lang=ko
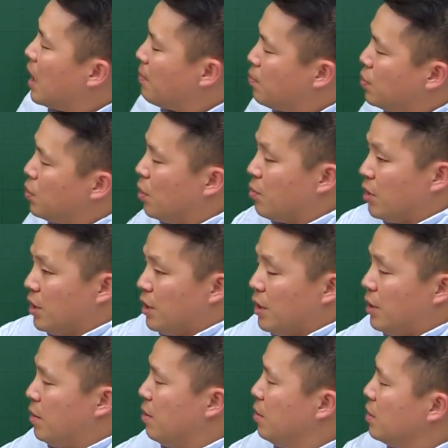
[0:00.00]
앞으로
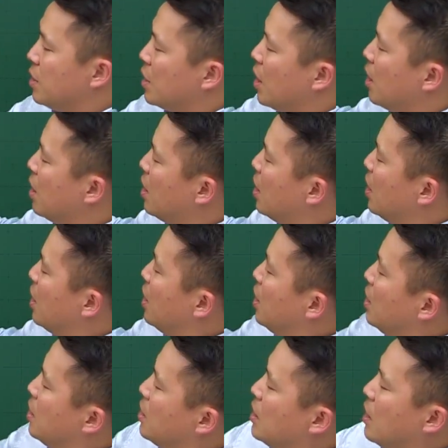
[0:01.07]
넘어갈게요. 자,
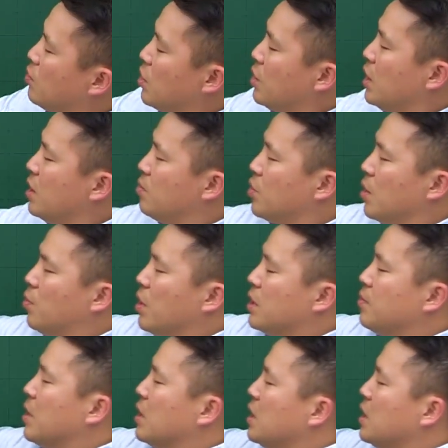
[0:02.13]
자 우선 니은부터 보겠습니다.